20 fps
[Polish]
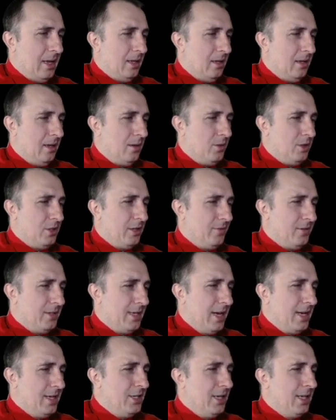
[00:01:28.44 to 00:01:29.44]
no, może w
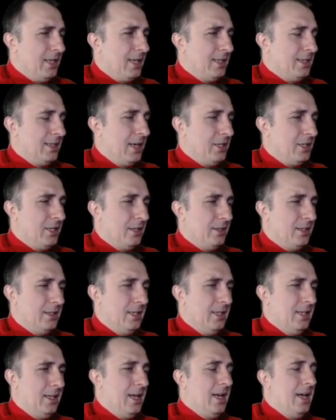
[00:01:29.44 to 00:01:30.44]
sajzie na razie
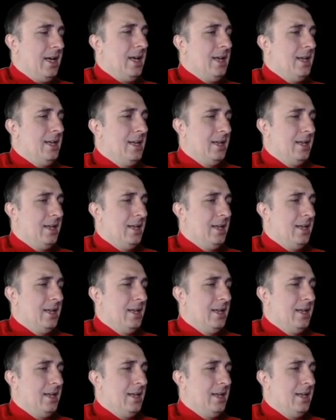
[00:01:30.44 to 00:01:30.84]
tyle.